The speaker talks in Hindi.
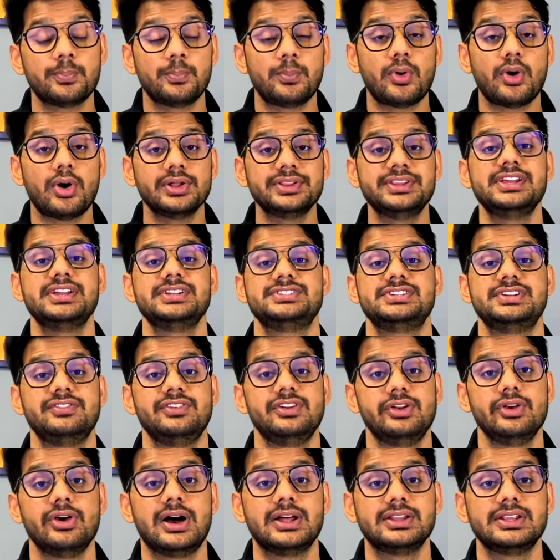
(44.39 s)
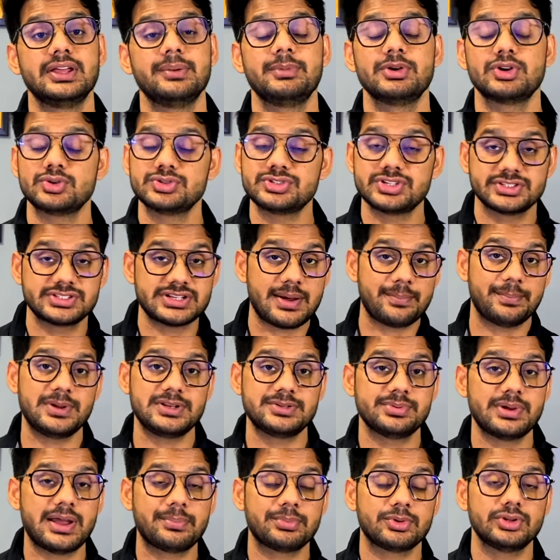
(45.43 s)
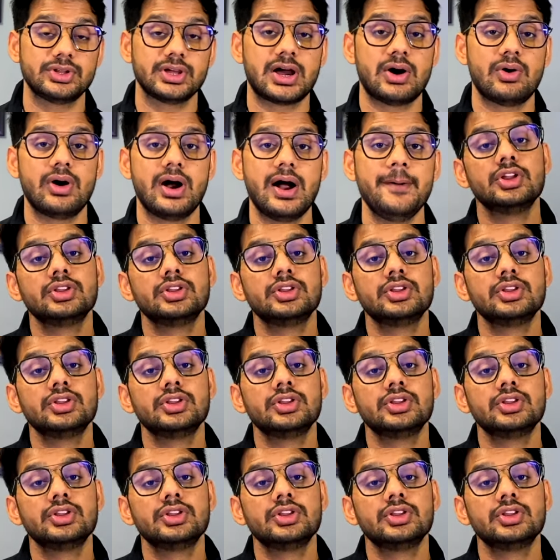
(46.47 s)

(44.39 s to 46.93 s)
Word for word: बहुत ही अच्छी वीडियो आती है मैं कुछ एग्जाम्पल्स भी आपको दिखाऊंगा